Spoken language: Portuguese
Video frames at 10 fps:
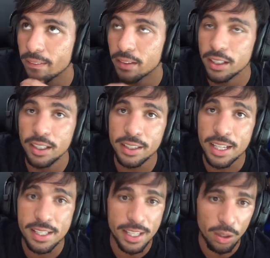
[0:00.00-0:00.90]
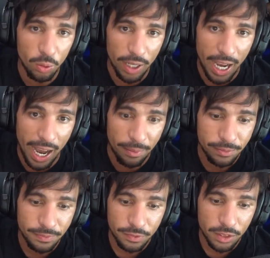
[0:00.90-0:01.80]
E terceiro lugar,
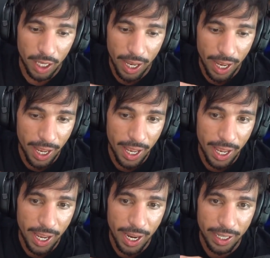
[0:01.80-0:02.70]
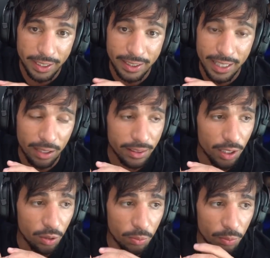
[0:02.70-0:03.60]
é que tá
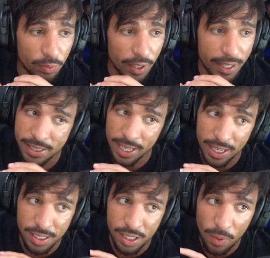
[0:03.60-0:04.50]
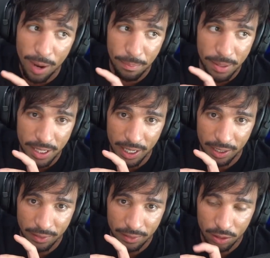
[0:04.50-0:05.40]
tendo. Eles, se eles não
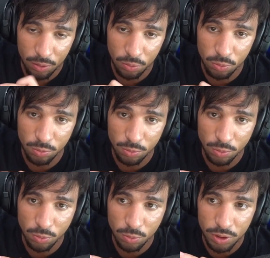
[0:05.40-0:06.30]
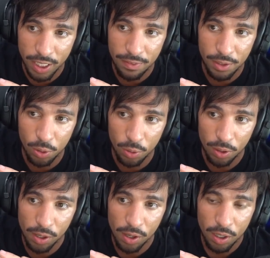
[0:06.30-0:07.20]
abrirem um servidor
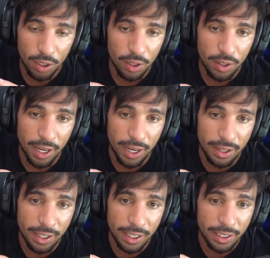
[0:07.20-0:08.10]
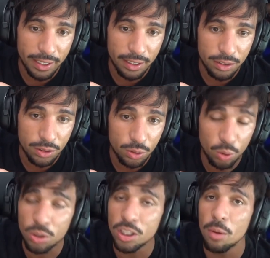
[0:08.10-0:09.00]
é,
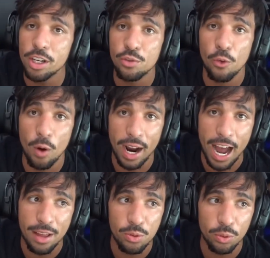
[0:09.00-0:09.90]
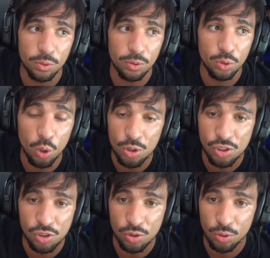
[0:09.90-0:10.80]
totalmente focado
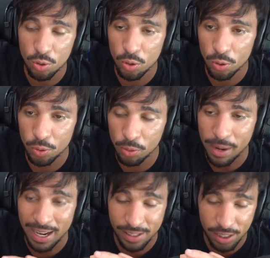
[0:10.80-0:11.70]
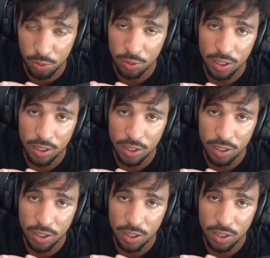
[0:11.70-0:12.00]
nos, no, no Brasil,